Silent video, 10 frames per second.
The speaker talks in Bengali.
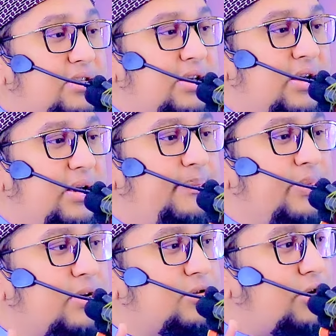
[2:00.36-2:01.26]
আছে
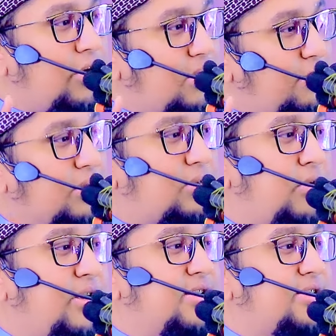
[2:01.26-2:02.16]
সর্বত্র
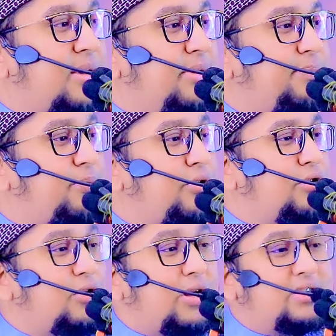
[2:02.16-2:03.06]
ইসলামের
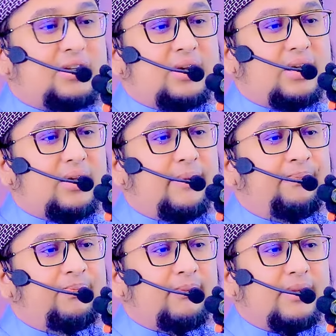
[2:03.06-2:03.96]
প্রয়োজন আছে
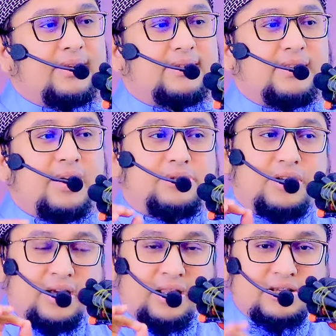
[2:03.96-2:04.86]
ইসলাম
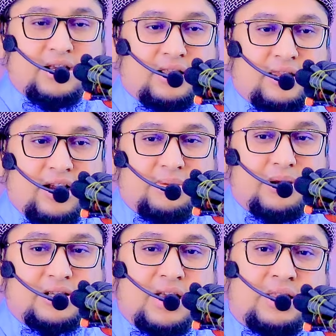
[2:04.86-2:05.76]
যেখানে
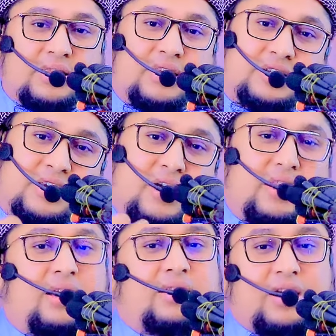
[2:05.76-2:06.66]
থাকবে শান্তি
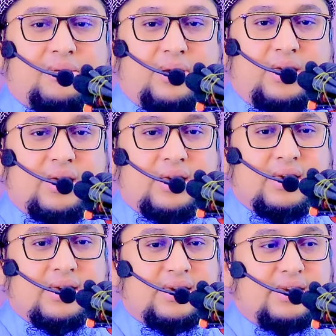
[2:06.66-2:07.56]
সেখানেই থাকবে
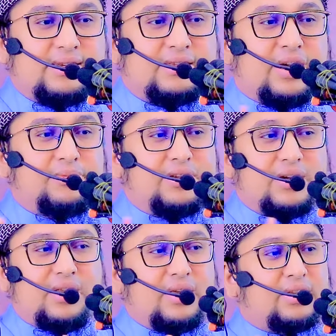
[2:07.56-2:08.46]
ইসলাম
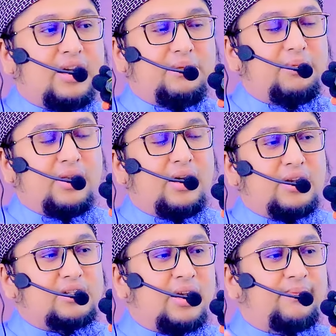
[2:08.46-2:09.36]
যেখানে থাকবে না
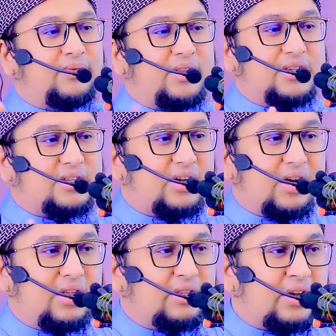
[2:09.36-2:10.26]
শান্তি
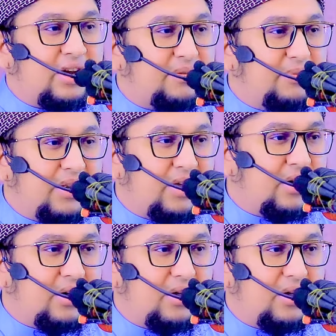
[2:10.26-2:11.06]
সেখানে থাকবে না